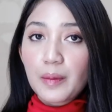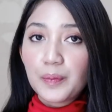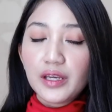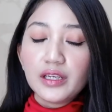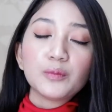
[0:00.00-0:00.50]

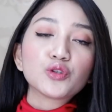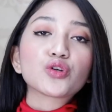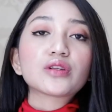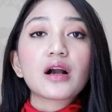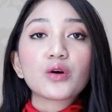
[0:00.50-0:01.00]
Tapi ini
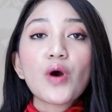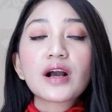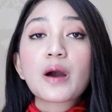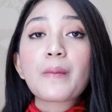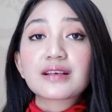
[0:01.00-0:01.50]
menurut aku
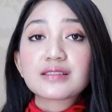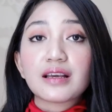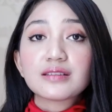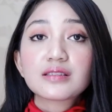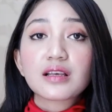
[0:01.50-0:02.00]
agak make
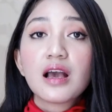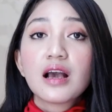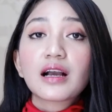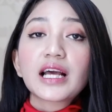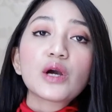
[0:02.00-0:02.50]
sense,
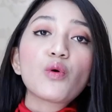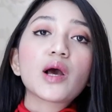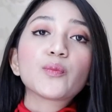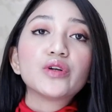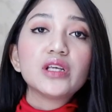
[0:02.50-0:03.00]
karena
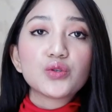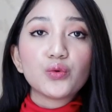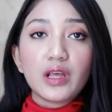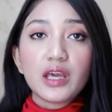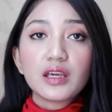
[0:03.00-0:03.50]
walaupun
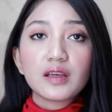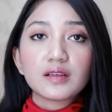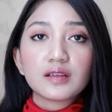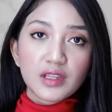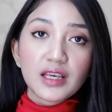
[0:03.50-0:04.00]
diculik,
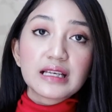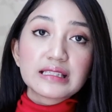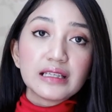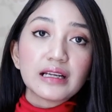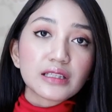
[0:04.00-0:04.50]

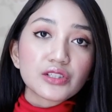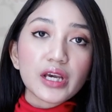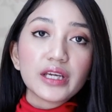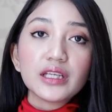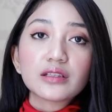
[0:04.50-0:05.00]
si
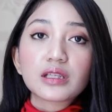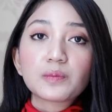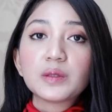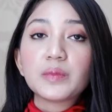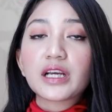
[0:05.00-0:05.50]
Natasha ini
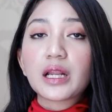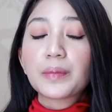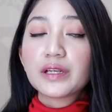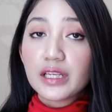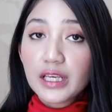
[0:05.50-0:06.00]
tetap
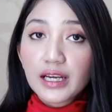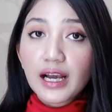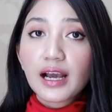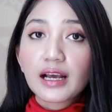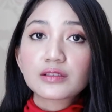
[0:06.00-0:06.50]
diberikan
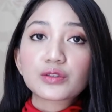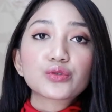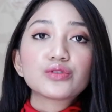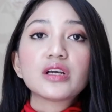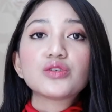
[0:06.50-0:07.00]
pendidikan,
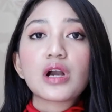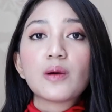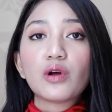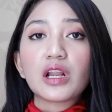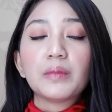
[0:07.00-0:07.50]
terus dia
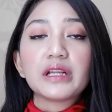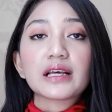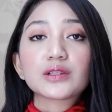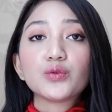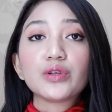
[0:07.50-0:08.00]
juga boleh
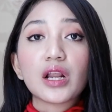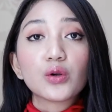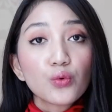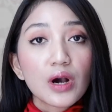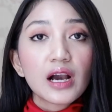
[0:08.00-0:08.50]
melihat dunia
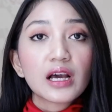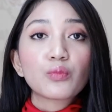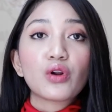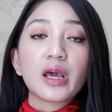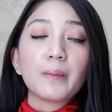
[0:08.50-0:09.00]

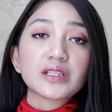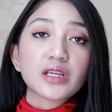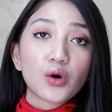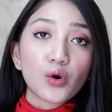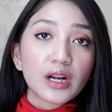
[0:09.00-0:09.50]
luar, boleh
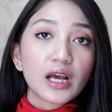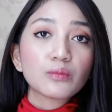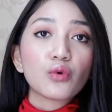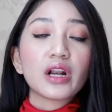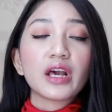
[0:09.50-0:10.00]
baca
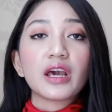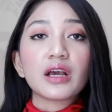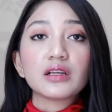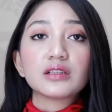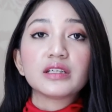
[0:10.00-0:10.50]
koran,
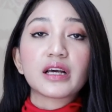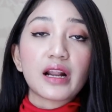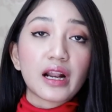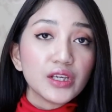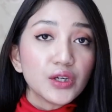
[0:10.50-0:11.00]
boleh
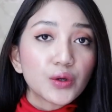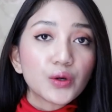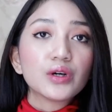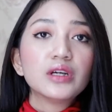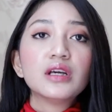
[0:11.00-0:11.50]
dengar
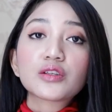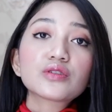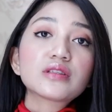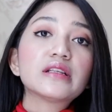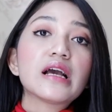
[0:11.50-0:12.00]
radio,
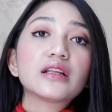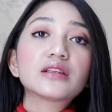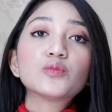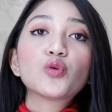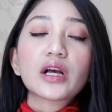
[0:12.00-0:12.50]
terus tidak
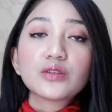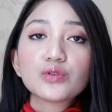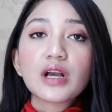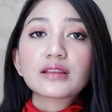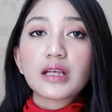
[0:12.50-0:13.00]
ditemukan
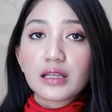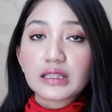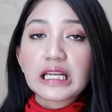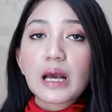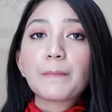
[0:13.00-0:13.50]
juga
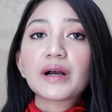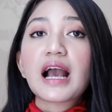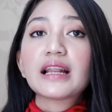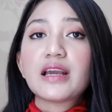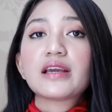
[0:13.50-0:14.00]
tanda-tanda
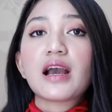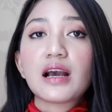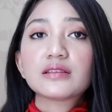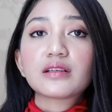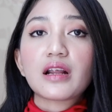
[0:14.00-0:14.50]

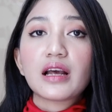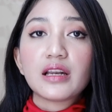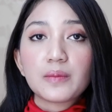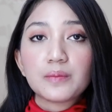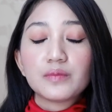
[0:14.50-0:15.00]
penganiayaan
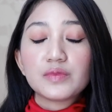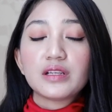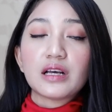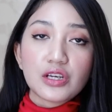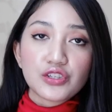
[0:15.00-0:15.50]
terhadap
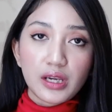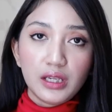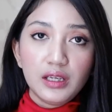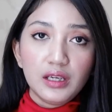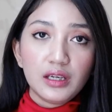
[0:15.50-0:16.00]
si Natasha
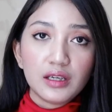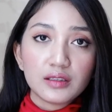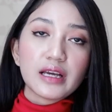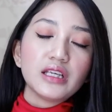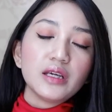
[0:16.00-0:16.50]
ini.
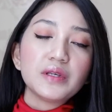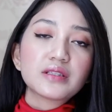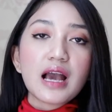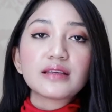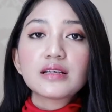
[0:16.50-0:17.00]
Jadi
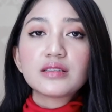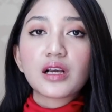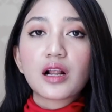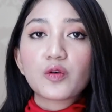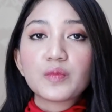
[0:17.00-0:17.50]
bisa aja
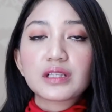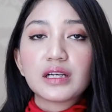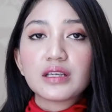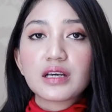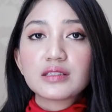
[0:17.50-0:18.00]
sih kalau
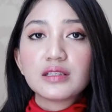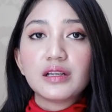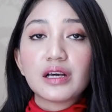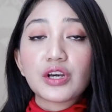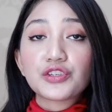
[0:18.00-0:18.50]
misalnya
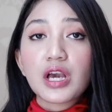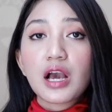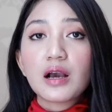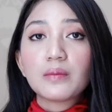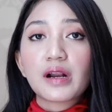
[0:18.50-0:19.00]
si
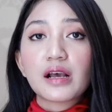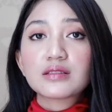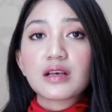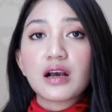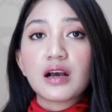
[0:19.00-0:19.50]
Natasha
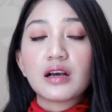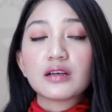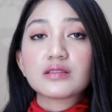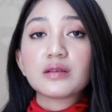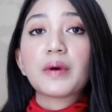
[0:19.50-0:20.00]

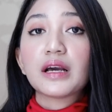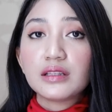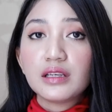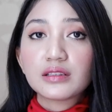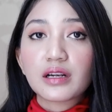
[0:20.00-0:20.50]
merasa
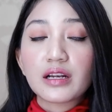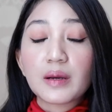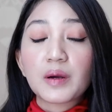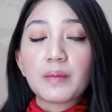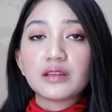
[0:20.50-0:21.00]
simpati
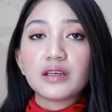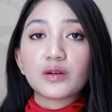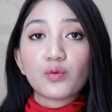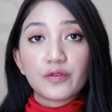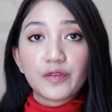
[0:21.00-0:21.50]
terhadap
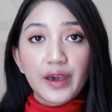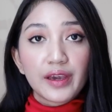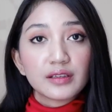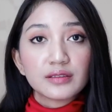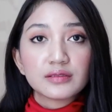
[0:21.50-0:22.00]
kematian
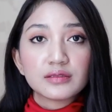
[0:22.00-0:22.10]
Wolfgang.